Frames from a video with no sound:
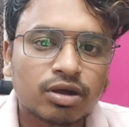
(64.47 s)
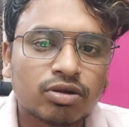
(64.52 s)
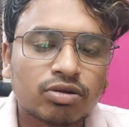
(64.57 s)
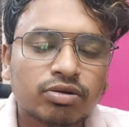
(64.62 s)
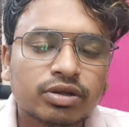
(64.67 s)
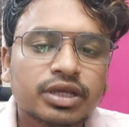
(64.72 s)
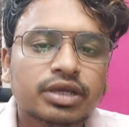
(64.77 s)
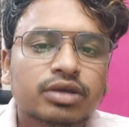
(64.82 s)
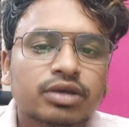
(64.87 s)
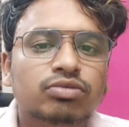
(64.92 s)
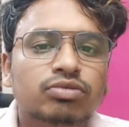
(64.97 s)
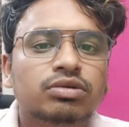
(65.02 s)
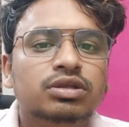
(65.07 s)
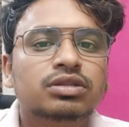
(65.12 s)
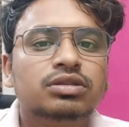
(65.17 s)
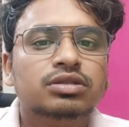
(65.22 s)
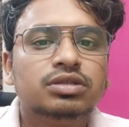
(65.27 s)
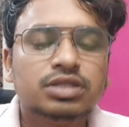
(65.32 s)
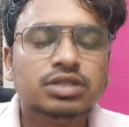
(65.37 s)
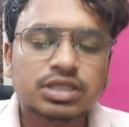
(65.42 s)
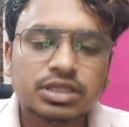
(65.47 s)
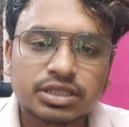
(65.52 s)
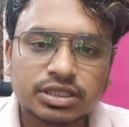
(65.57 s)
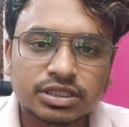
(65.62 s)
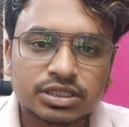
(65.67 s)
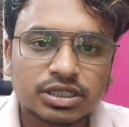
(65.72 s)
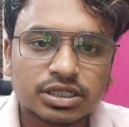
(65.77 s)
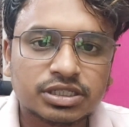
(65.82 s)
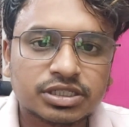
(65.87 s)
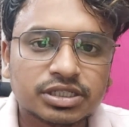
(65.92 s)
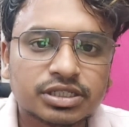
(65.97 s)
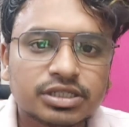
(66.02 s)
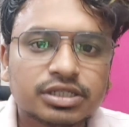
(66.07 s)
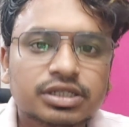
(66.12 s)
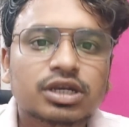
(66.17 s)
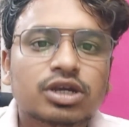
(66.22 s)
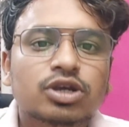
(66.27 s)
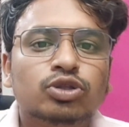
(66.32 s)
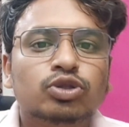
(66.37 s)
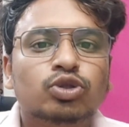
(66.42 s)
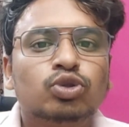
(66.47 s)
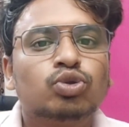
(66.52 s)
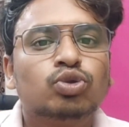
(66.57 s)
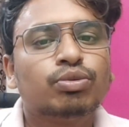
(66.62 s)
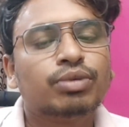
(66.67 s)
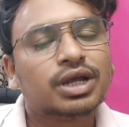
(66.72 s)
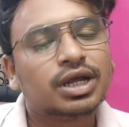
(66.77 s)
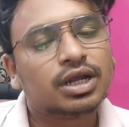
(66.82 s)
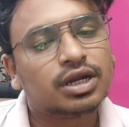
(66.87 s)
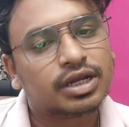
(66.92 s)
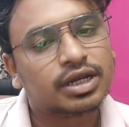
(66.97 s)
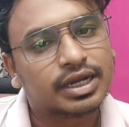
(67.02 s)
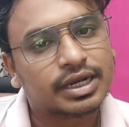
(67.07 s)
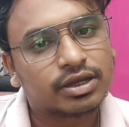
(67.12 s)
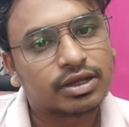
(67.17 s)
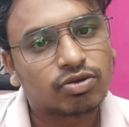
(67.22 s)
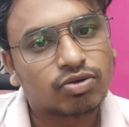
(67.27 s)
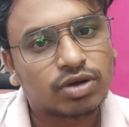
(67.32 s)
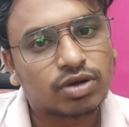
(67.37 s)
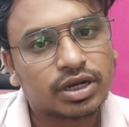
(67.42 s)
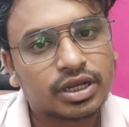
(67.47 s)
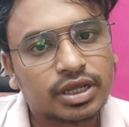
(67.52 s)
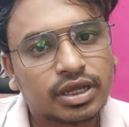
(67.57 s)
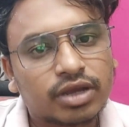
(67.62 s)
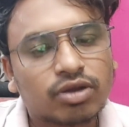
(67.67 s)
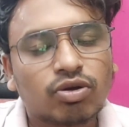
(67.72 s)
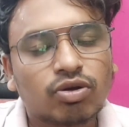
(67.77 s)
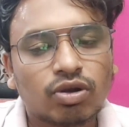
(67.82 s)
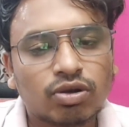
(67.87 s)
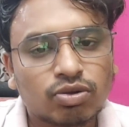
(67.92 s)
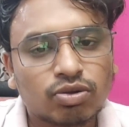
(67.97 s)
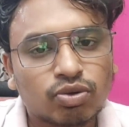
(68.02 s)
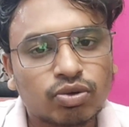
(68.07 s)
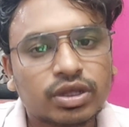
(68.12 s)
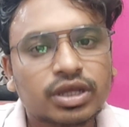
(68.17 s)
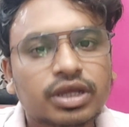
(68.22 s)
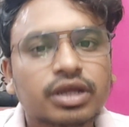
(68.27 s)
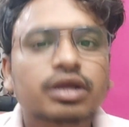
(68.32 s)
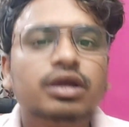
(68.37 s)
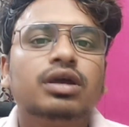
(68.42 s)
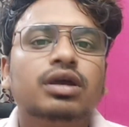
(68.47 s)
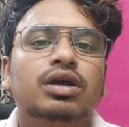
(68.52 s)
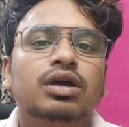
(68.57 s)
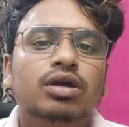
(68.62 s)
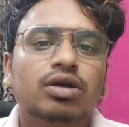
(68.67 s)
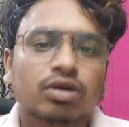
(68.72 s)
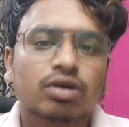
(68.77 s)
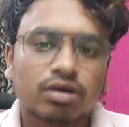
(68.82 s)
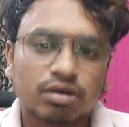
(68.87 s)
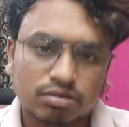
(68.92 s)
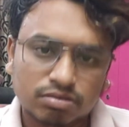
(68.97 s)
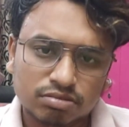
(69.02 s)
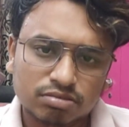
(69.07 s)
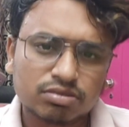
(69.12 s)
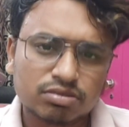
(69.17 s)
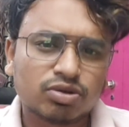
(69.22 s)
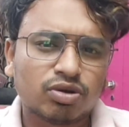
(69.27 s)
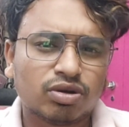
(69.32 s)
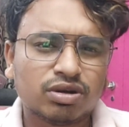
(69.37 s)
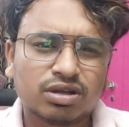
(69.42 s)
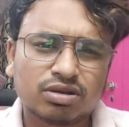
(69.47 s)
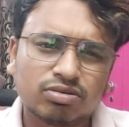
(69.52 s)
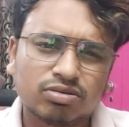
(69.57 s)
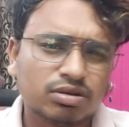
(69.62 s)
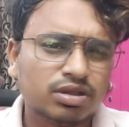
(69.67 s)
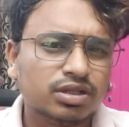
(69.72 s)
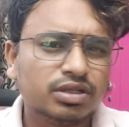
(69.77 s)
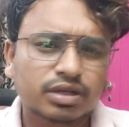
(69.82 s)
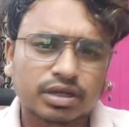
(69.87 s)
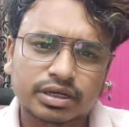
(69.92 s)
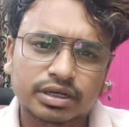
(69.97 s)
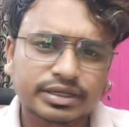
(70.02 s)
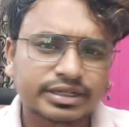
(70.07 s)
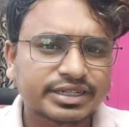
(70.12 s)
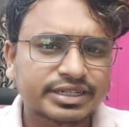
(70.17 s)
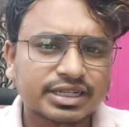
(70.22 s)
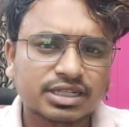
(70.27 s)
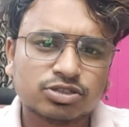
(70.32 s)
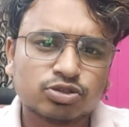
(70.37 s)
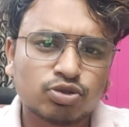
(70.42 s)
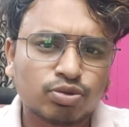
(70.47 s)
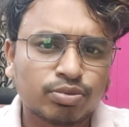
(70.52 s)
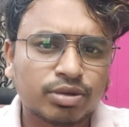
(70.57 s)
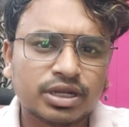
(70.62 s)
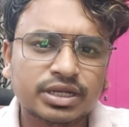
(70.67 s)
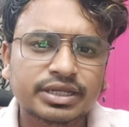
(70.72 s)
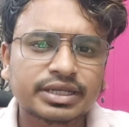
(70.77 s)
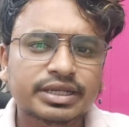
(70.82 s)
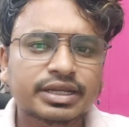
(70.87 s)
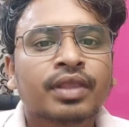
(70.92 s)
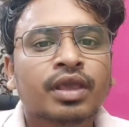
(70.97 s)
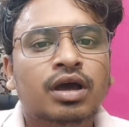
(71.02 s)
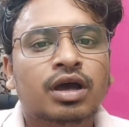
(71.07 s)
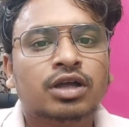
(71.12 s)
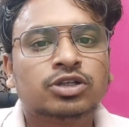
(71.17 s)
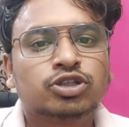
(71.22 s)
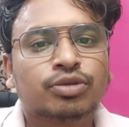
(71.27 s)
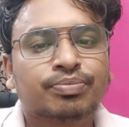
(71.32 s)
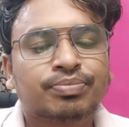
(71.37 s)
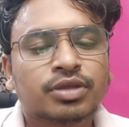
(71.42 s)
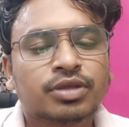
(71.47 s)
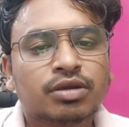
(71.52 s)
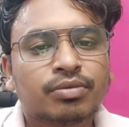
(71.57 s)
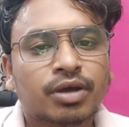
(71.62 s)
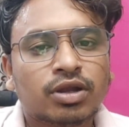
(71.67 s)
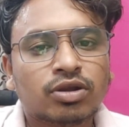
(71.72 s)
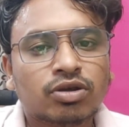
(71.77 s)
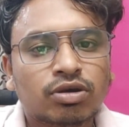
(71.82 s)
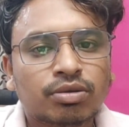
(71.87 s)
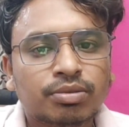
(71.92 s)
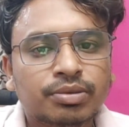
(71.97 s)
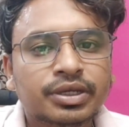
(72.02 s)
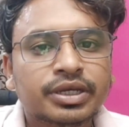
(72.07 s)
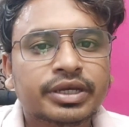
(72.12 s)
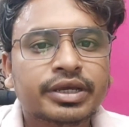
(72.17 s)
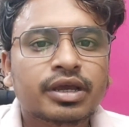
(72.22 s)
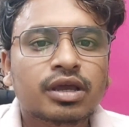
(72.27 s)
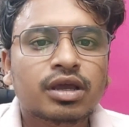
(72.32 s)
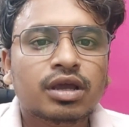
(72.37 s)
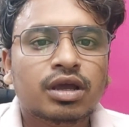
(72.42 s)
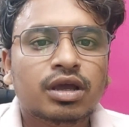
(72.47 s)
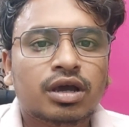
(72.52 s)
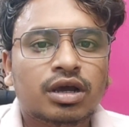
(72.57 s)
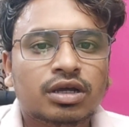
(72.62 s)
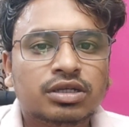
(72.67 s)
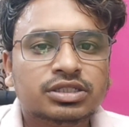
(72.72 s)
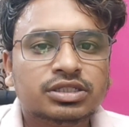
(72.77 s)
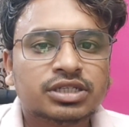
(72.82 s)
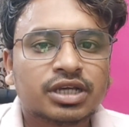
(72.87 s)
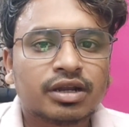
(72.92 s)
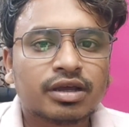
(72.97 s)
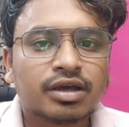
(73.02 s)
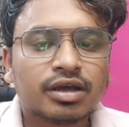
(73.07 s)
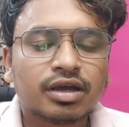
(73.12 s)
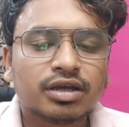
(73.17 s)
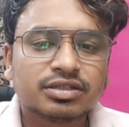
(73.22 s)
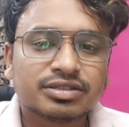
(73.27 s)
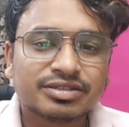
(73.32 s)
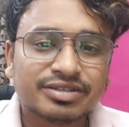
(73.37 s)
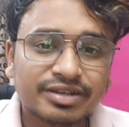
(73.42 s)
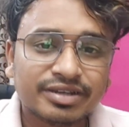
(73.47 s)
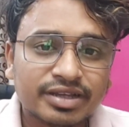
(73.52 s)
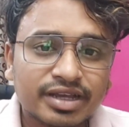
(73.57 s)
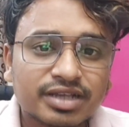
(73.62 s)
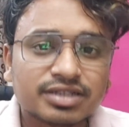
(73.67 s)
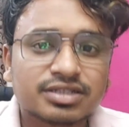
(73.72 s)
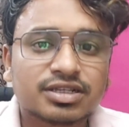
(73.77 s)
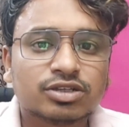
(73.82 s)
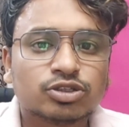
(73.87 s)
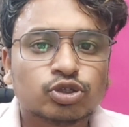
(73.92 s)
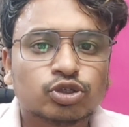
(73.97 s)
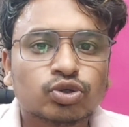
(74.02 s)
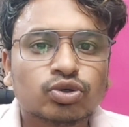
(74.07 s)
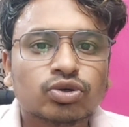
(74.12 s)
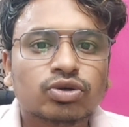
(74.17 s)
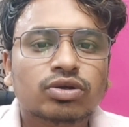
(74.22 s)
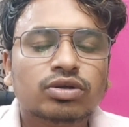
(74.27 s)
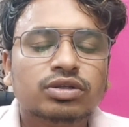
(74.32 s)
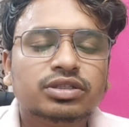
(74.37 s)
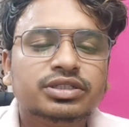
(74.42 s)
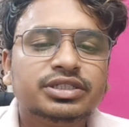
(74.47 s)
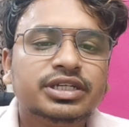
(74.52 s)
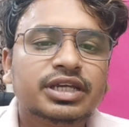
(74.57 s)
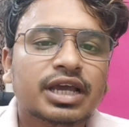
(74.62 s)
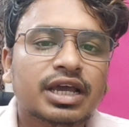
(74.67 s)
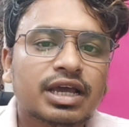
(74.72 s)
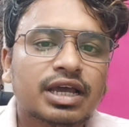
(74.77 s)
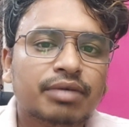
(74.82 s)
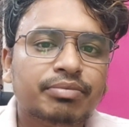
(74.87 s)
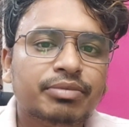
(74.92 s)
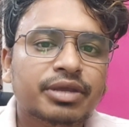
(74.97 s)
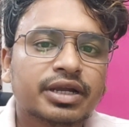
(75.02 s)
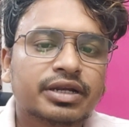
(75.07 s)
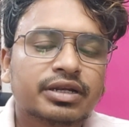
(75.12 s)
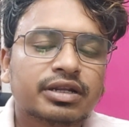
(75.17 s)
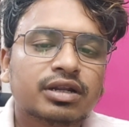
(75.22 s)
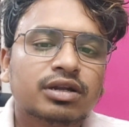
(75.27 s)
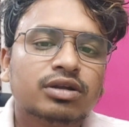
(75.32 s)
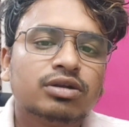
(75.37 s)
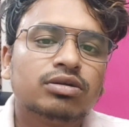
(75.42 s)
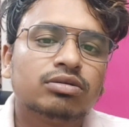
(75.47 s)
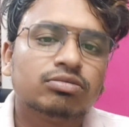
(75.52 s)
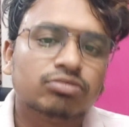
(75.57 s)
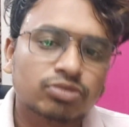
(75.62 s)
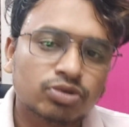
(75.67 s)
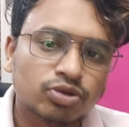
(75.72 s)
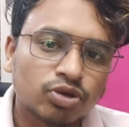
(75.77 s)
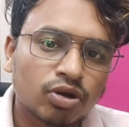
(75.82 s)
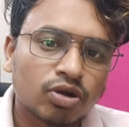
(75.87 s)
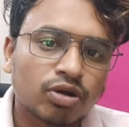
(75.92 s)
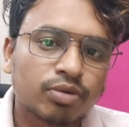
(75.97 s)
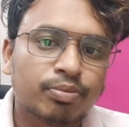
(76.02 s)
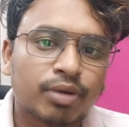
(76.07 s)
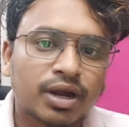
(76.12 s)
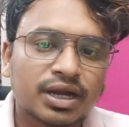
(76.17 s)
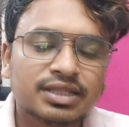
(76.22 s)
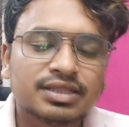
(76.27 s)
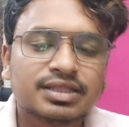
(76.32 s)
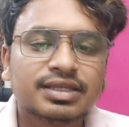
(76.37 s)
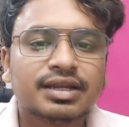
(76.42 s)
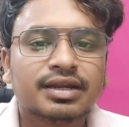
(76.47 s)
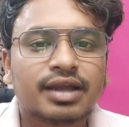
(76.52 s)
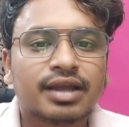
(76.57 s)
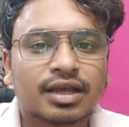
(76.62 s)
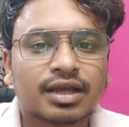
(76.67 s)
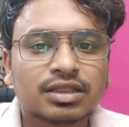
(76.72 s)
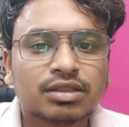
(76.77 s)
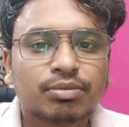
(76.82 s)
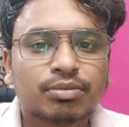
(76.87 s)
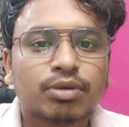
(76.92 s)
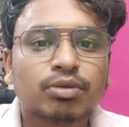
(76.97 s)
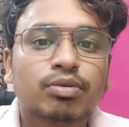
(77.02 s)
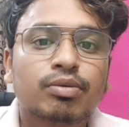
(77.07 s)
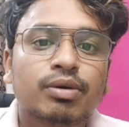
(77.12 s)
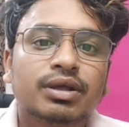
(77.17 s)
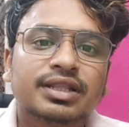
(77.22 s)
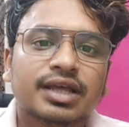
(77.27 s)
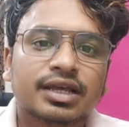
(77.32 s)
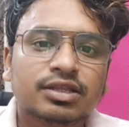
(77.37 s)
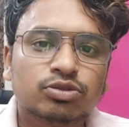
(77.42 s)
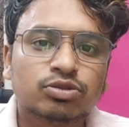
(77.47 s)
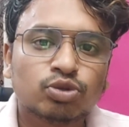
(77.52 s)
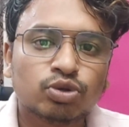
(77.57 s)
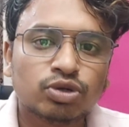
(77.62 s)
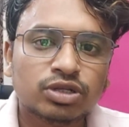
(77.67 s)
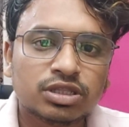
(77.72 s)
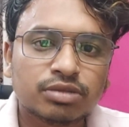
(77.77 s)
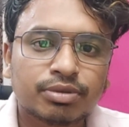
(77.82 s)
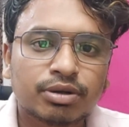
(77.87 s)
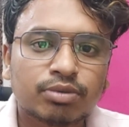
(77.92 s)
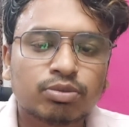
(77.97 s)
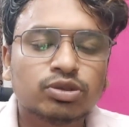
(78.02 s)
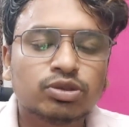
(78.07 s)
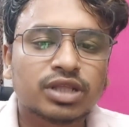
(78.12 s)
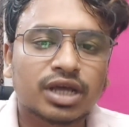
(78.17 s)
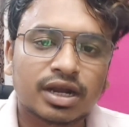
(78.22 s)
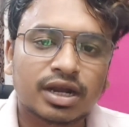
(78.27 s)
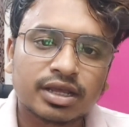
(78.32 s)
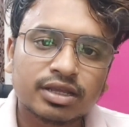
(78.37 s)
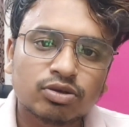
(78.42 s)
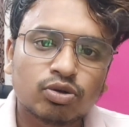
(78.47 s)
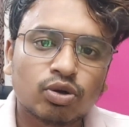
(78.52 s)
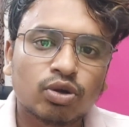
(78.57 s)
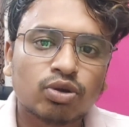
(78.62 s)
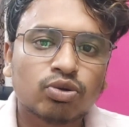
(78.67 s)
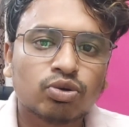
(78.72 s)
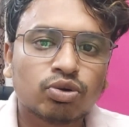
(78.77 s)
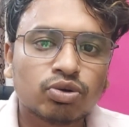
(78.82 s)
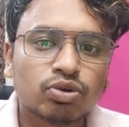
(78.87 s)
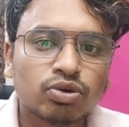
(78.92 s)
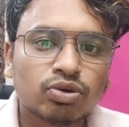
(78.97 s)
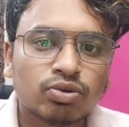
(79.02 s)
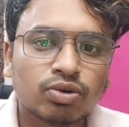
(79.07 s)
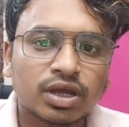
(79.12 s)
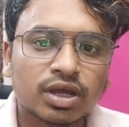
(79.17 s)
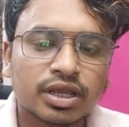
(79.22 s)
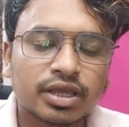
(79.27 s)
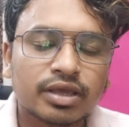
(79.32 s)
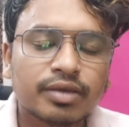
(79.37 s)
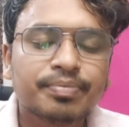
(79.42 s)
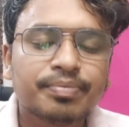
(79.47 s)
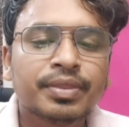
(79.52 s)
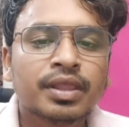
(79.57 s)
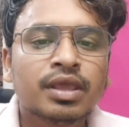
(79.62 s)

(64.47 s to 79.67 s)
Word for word: কারণে উনি দিয়ে দিতে চাইছে তো তোমরা ডাইরেক্ট ওখানে কল করে কন্ট্যাক্ট করে ডিটেলস তোমরা নিয়ে নাও আর সবথেকে থেকে ভালোভাবে যারা সিরিয়াস আছো যে হ্যাঁ আমি একটা ডগ বাড়িতে রাখতে পারবো বা দায়িত্ব নিতে পারবো তারাই কল করো ওনাকে